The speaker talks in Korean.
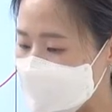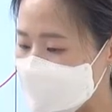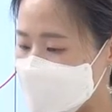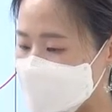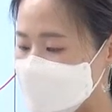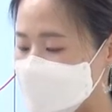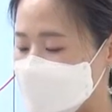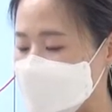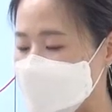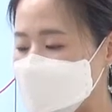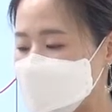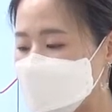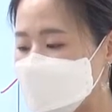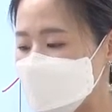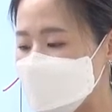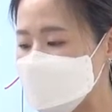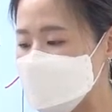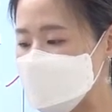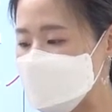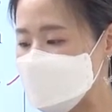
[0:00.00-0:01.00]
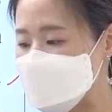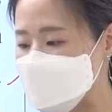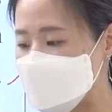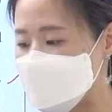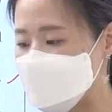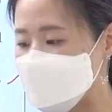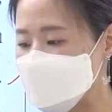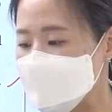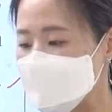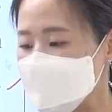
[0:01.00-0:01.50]
The final
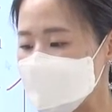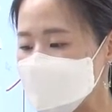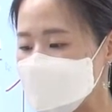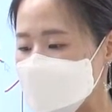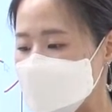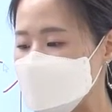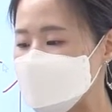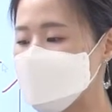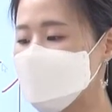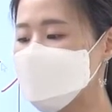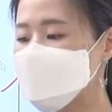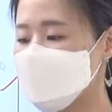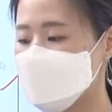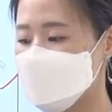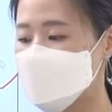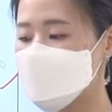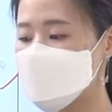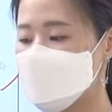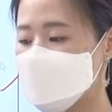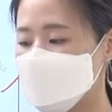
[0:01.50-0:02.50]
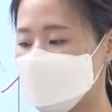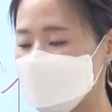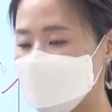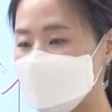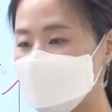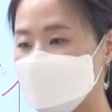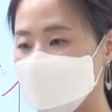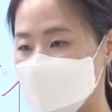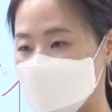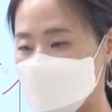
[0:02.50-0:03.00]
decision, 최종
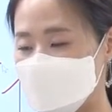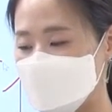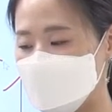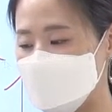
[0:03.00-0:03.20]
결정은 이게죠.